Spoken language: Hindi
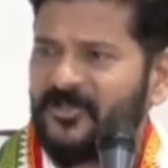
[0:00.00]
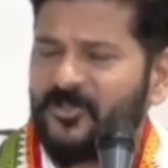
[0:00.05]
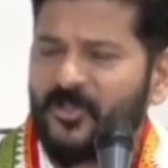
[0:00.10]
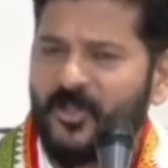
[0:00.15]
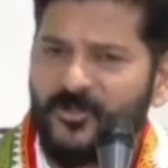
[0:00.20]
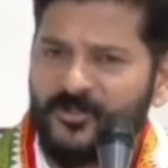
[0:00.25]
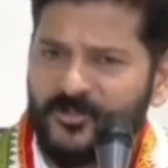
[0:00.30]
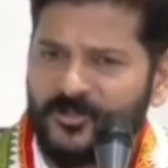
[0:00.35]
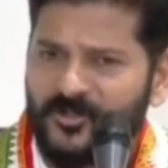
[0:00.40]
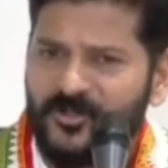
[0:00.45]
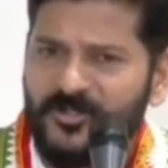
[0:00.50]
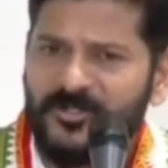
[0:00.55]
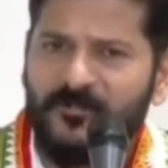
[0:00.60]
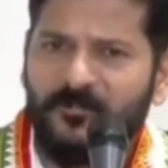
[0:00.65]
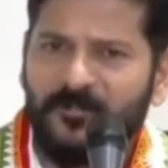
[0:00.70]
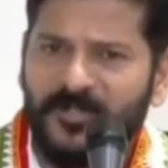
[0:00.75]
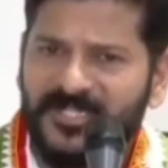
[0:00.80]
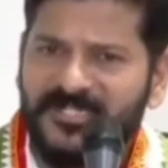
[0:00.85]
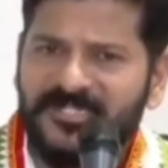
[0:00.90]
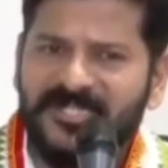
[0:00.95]
तो उसको
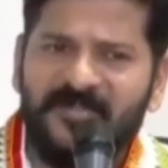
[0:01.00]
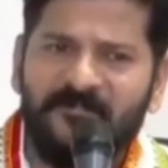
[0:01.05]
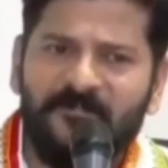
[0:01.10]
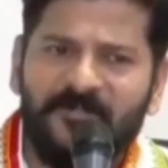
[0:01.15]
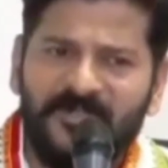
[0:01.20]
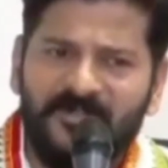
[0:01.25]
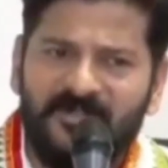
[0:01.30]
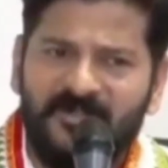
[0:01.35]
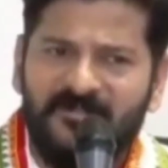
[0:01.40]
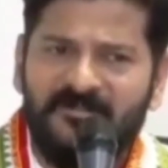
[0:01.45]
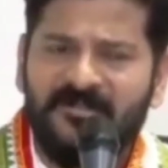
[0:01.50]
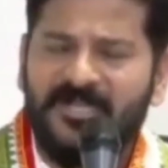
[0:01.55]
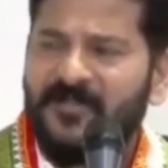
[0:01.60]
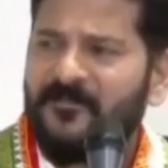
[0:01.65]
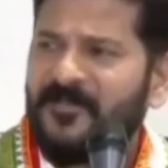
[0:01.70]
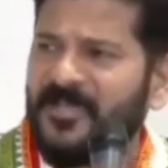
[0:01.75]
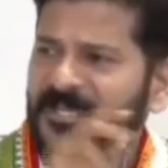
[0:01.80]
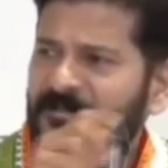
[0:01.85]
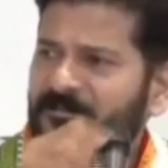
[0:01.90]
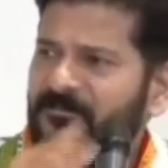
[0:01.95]
बीजेपी और
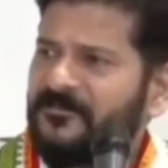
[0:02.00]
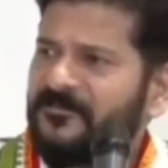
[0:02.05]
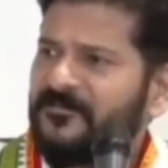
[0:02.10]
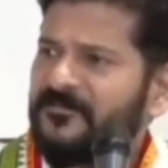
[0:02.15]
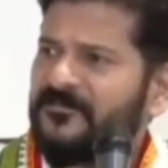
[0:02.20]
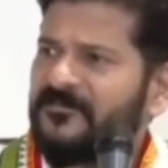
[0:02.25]
एम आई एम